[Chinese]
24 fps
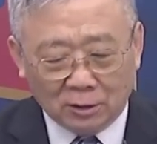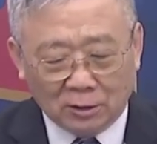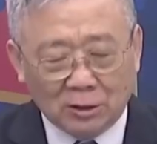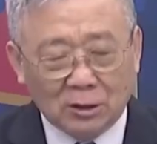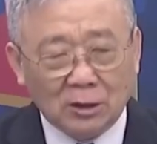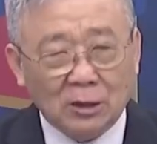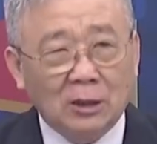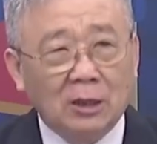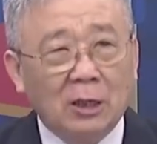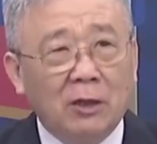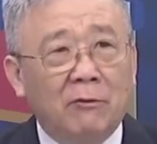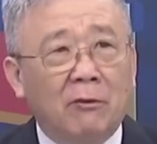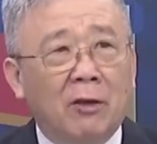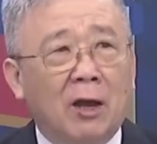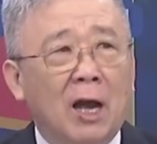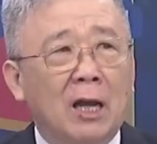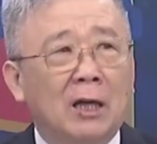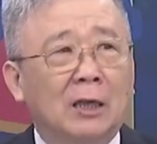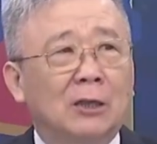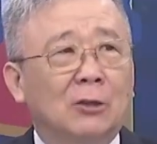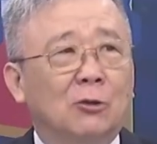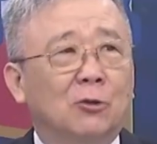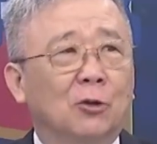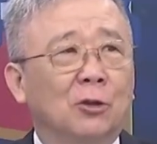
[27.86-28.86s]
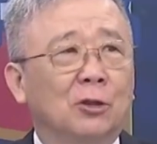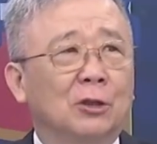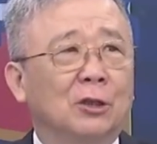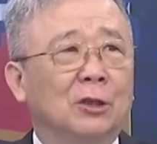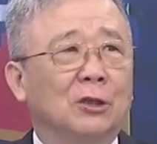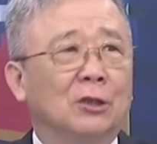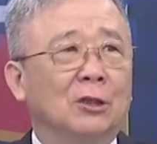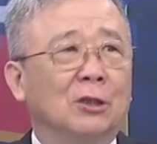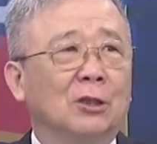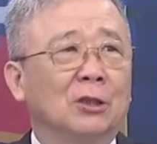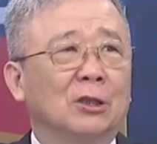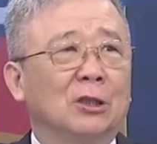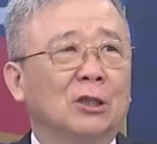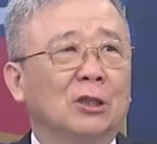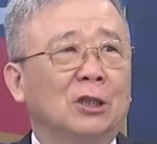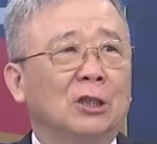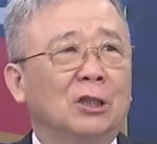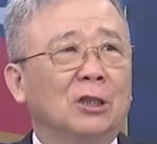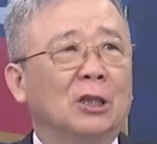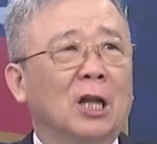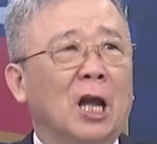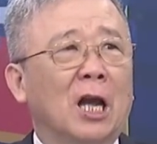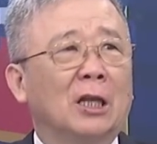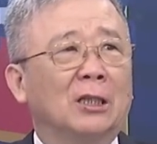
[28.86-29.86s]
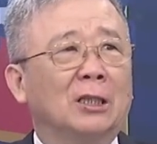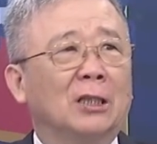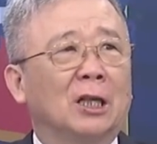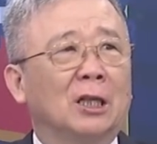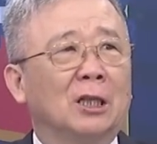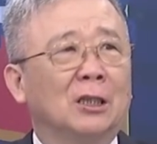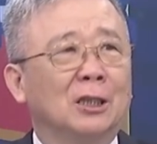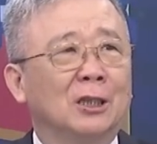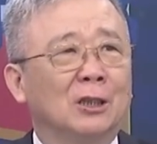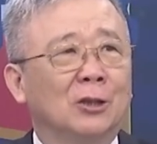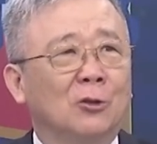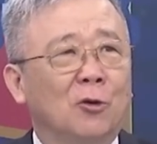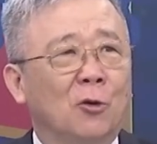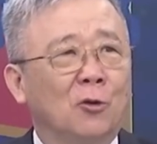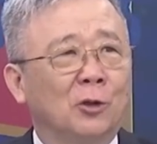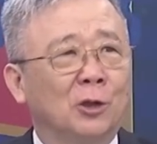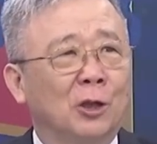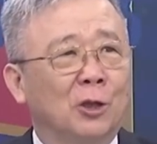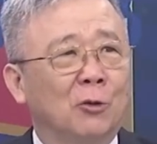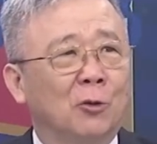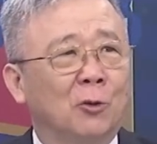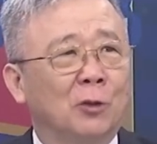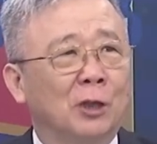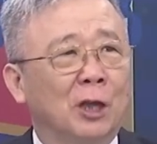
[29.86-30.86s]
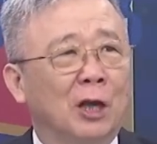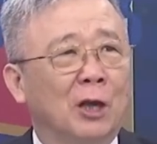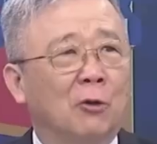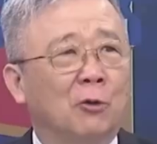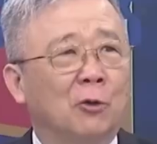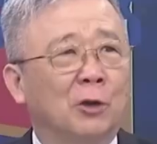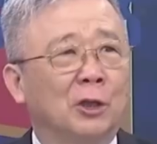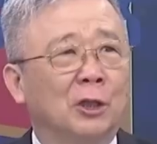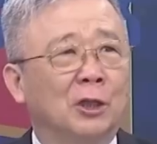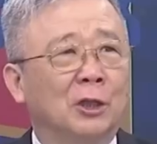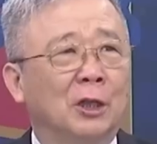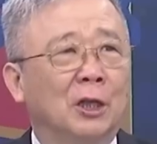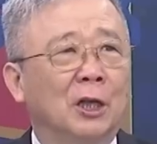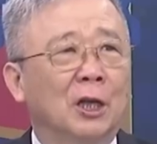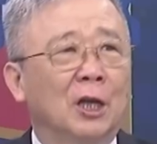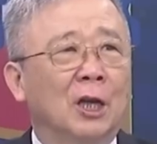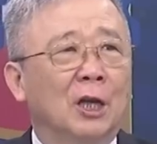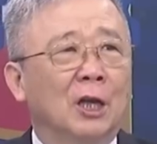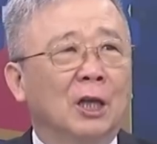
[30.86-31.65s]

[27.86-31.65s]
GCF 按理说你是七大先进工业国家会议，